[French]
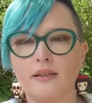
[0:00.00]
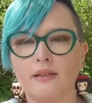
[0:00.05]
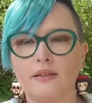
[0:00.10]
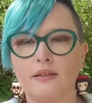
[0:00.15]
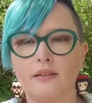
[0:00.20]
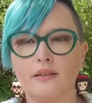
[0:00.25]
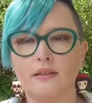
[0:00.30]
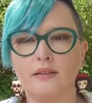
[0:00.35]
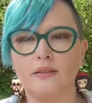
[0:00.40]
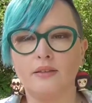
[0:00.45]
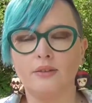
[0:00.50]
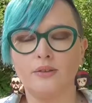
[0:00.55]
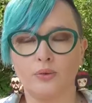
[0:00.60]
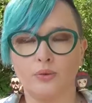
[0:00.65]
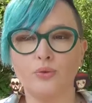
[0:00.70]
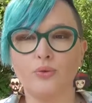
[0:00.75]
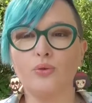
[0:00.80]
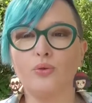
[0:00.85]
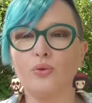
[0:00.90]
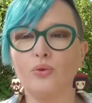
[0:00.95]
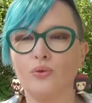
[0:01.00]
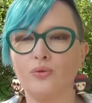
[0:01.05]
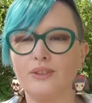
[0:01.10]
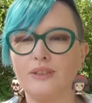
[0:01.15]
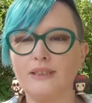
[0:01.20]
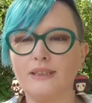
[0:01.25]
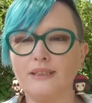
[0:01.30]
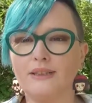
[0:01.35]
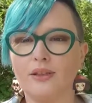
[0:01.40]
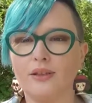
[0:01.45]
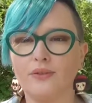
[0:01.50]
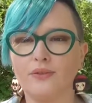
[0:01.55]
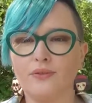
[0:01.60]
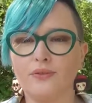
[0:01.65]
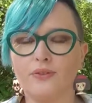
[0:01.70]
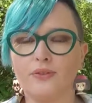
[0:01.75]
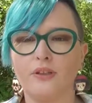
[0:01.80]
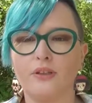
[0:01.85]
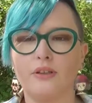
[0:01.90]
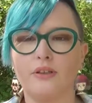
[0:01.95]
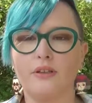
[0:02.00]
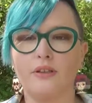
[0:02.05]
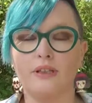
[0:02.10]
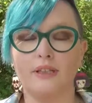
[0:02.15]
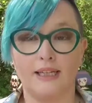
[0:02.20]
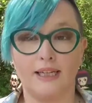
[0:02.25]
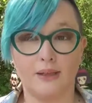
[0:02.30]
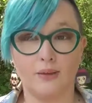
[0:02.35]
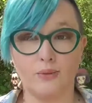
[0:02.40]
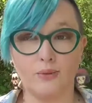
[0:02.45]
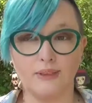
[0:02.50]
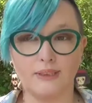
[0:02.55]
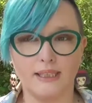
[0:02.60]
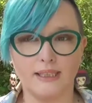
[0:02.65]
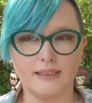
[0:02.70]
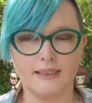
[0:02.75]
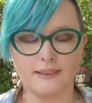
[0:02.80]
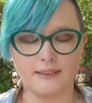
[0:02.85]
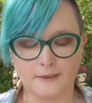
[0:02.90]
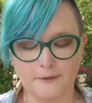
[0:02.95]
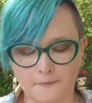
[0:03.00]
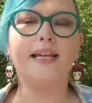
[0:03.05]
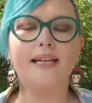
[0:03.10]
euh, contre le Covid-19 euh, et la grossesse.